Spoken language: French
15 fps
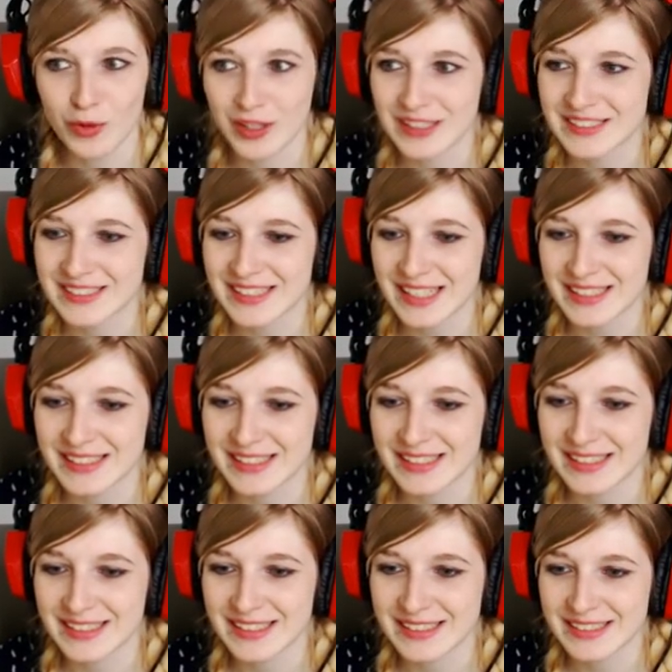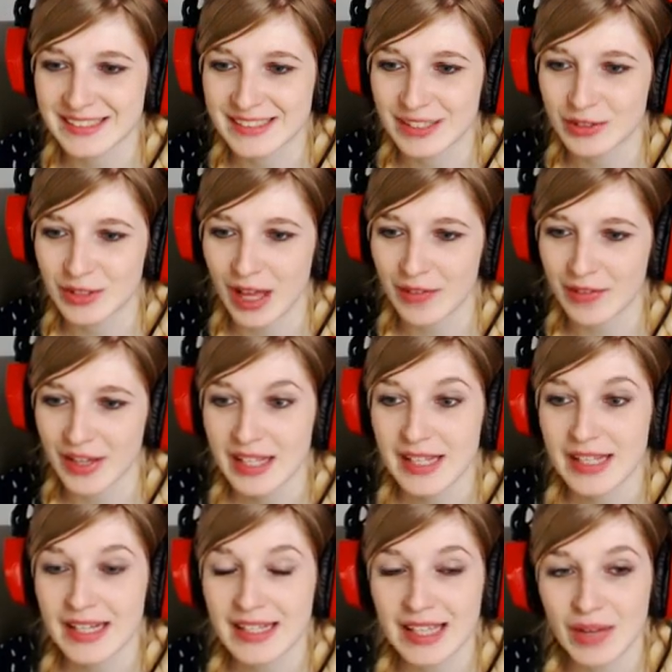ça c'est du travail.
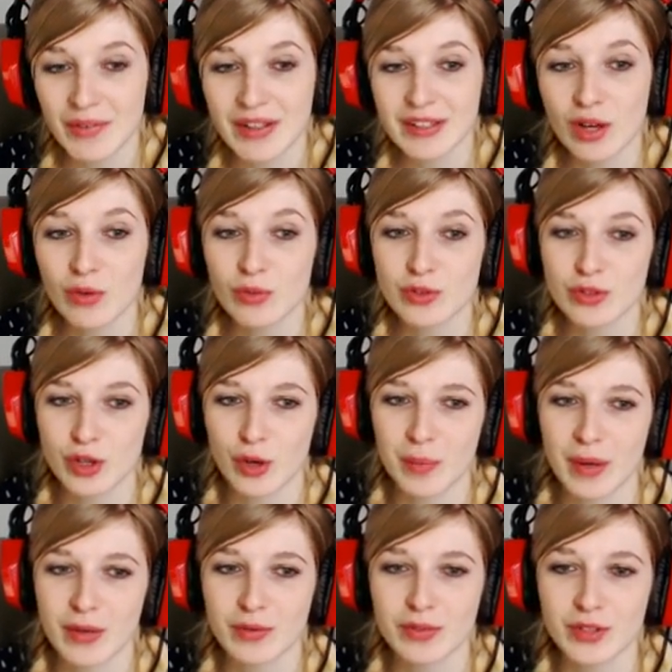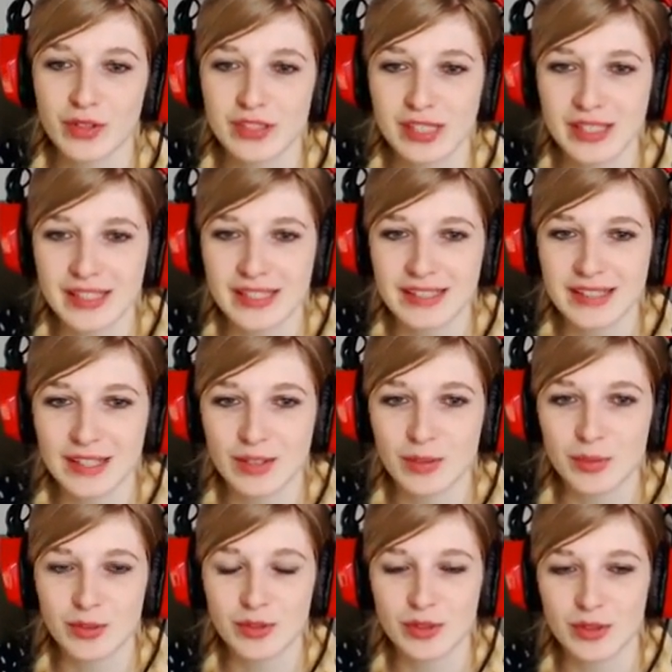Et ils travaillent dans 11 heures. Par contre, c'est vrai qu'Elena
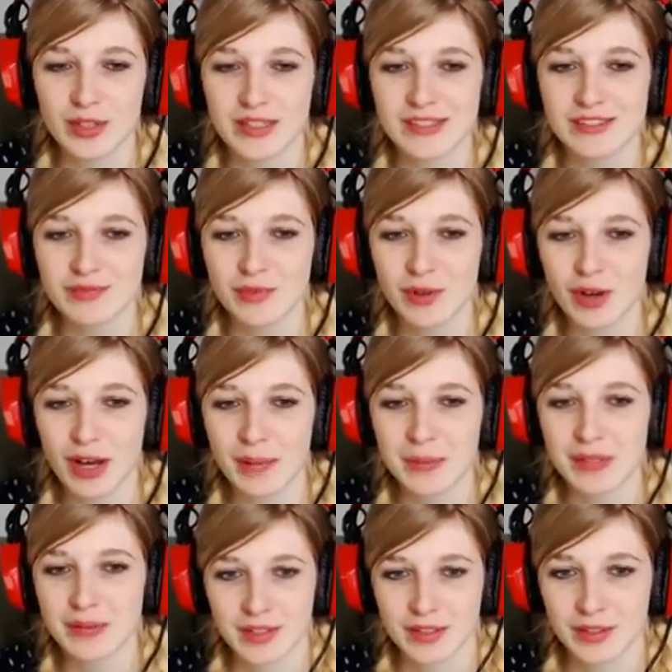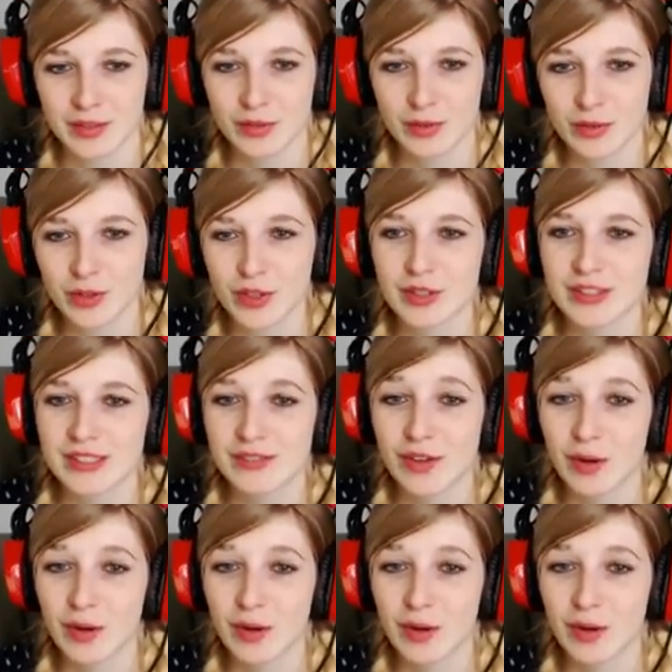commence relativement rapidement. Donc euh, s'ils veulent